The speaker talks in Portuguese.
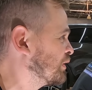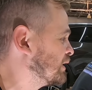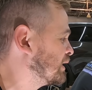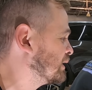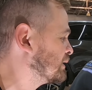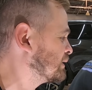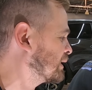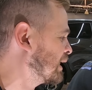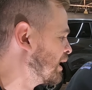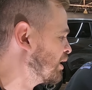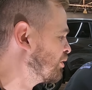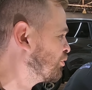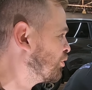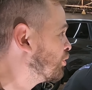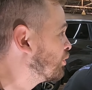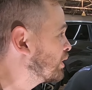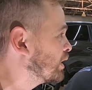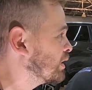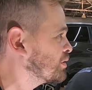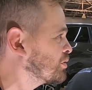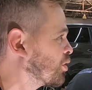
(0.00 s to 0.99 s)
fez nesse carro foi
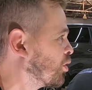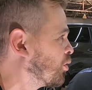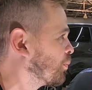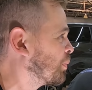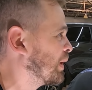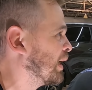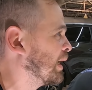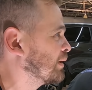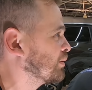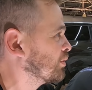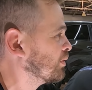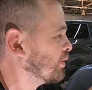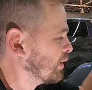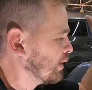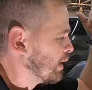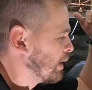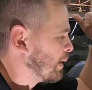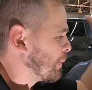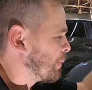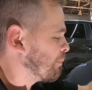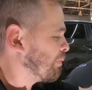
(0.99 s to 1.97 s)
um kit completo.
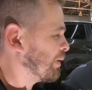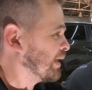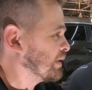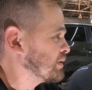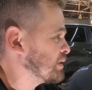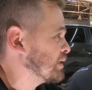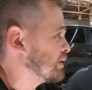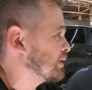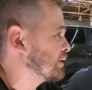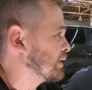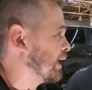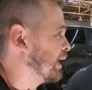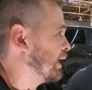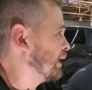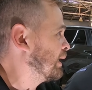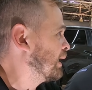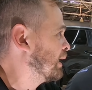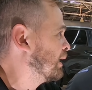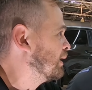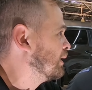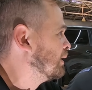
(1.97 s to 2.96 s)
Parte
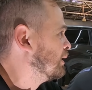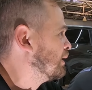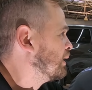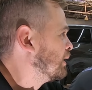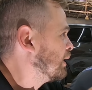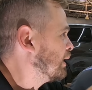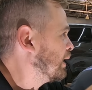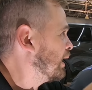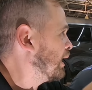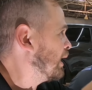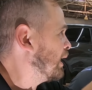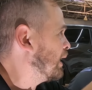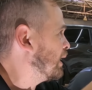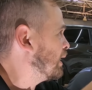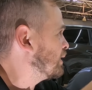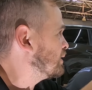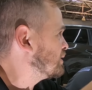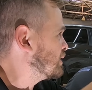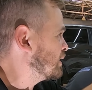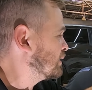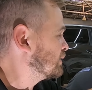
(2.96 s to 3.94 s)
interna,
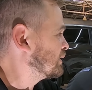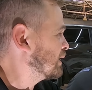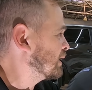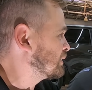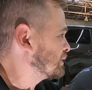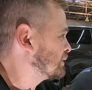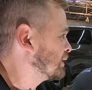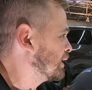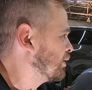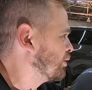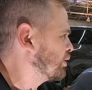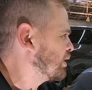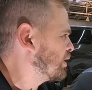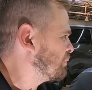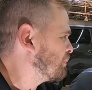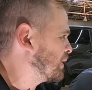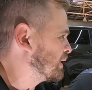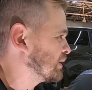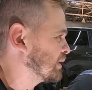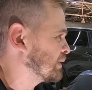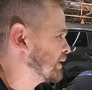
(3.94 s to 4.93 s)
é, higienização,
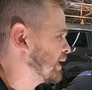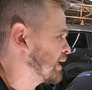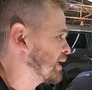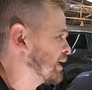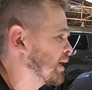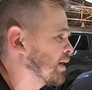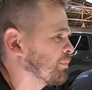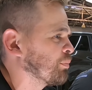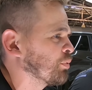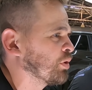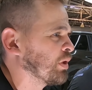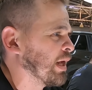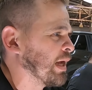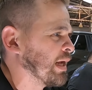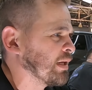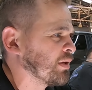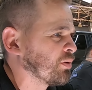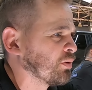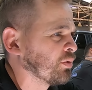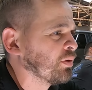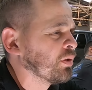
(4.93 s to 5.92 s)
limpeza técnica por
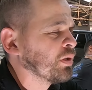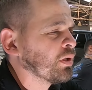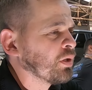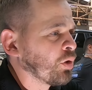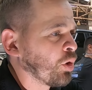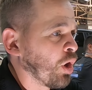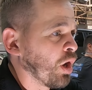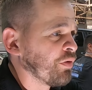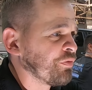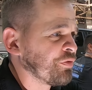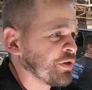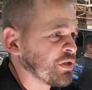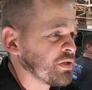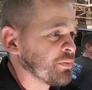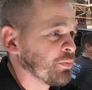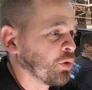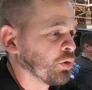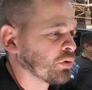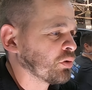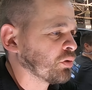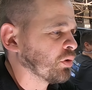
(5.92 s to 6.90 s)
dentro, cofre de
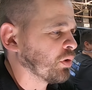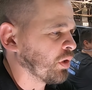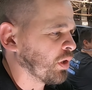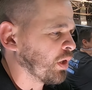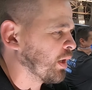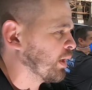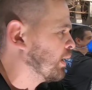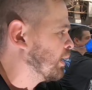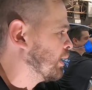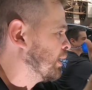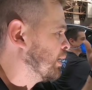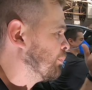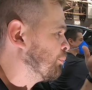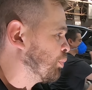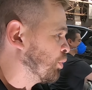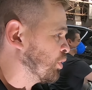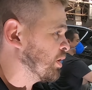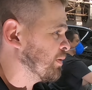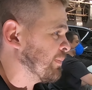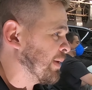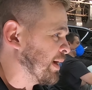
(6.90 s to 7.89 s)
motor,
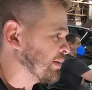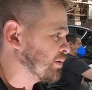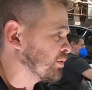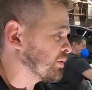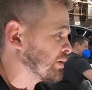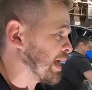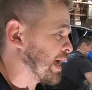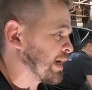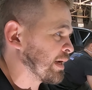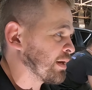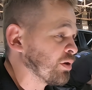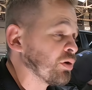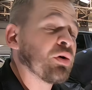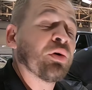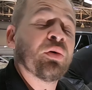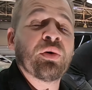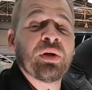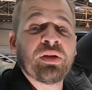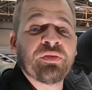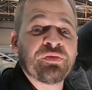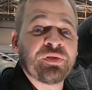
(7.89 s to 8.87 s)
polimento
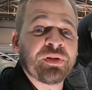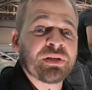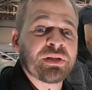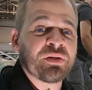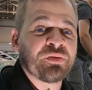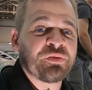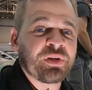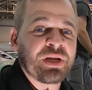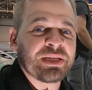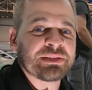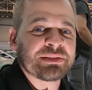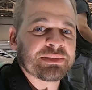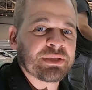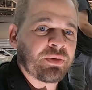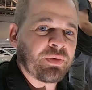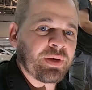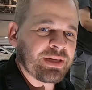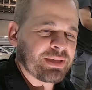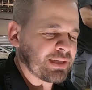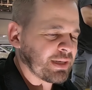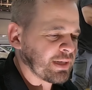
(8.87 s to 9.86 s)
técnico e
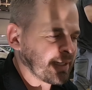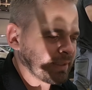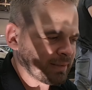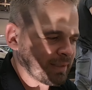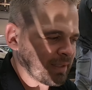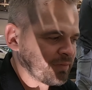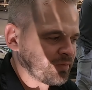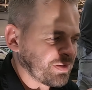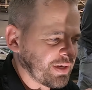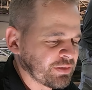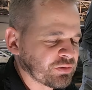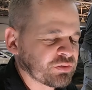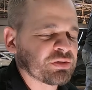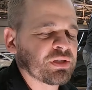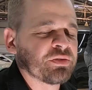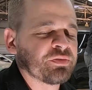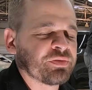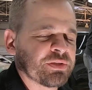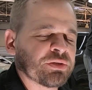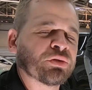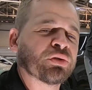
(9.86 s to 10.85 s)
vitrificação. Entra lá que tem vários
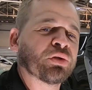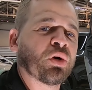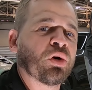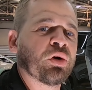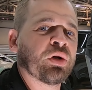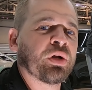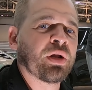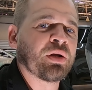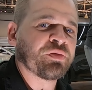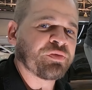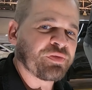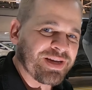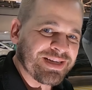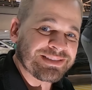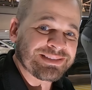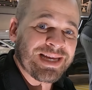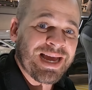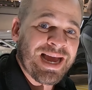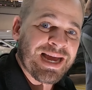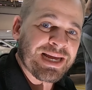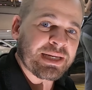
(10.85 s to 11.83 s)
serviços que o Ronaldo
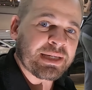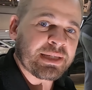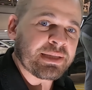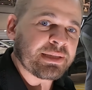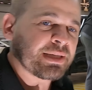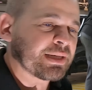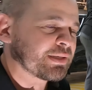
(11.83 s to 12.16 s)
faz aqui